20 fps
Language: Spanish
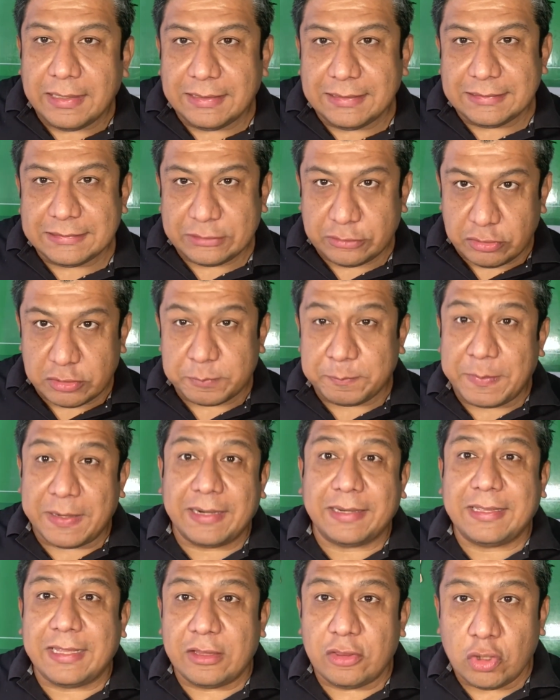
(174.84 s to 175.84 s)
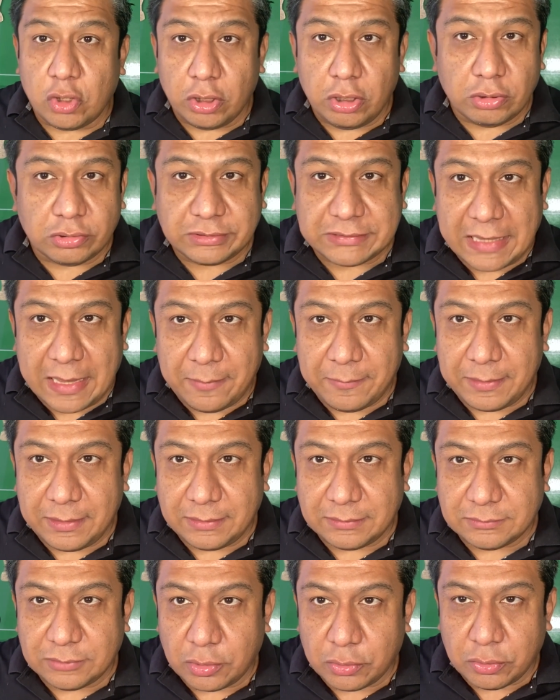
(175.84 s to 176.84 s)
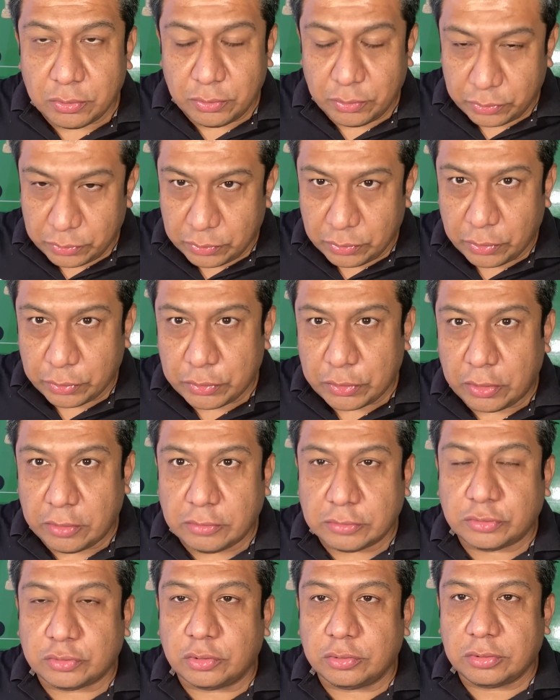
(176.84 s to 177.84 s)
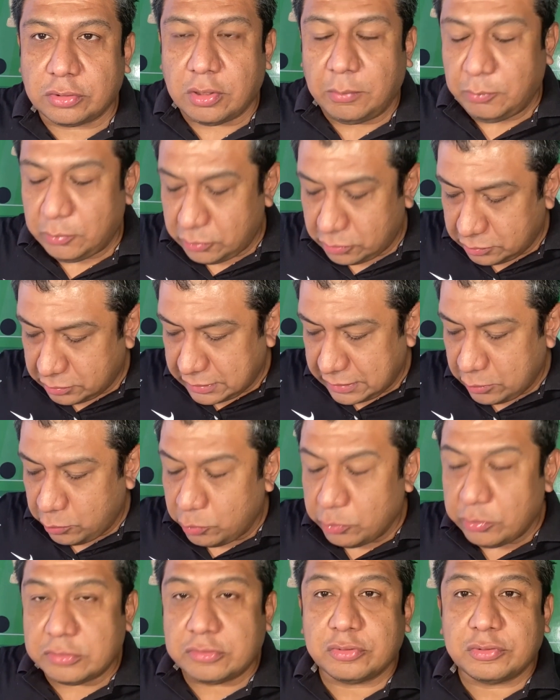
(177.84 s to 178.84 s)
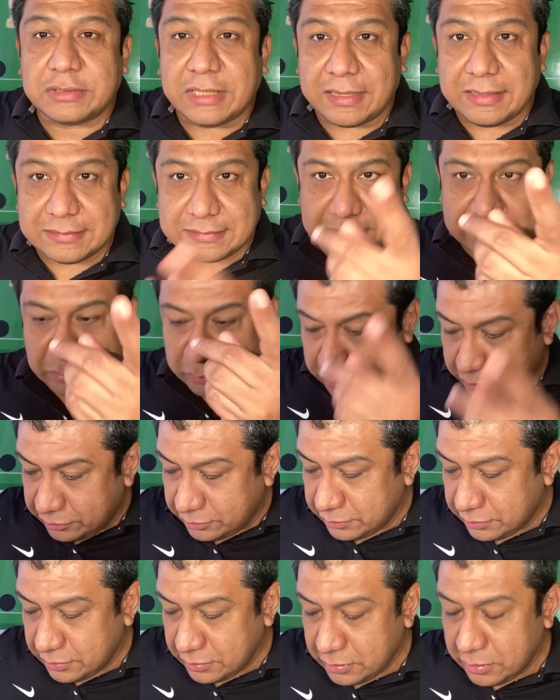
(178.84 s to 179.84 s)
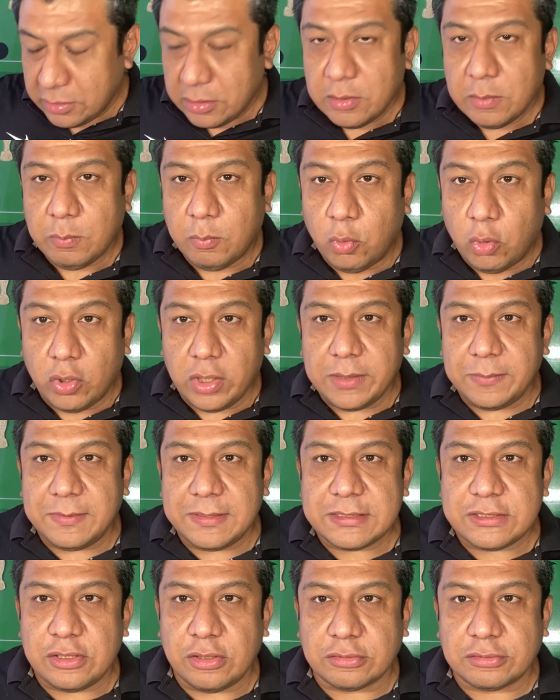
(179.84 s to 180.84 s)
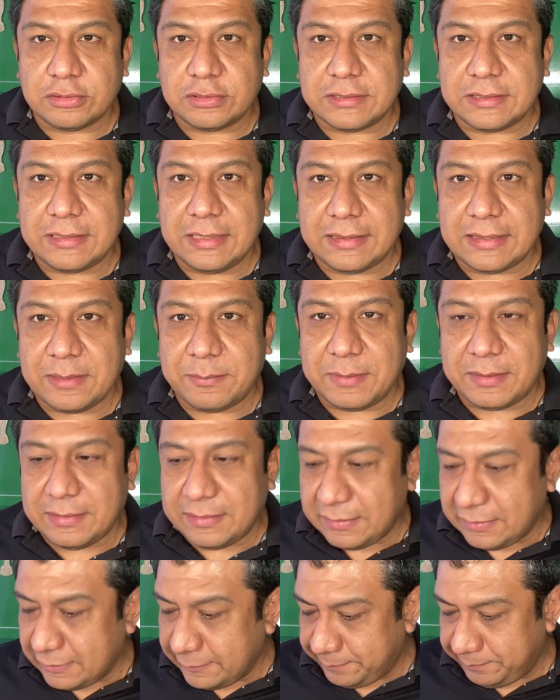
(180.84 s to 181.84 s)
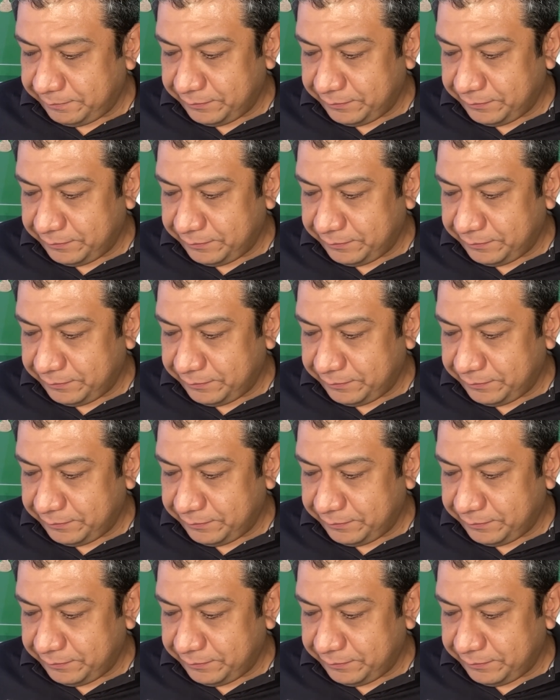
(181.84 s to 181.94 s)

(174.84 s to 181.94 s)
esto para quien no lo sabe, no, no, todos son como algunos de ustedes que son muy viciosos en el tema del,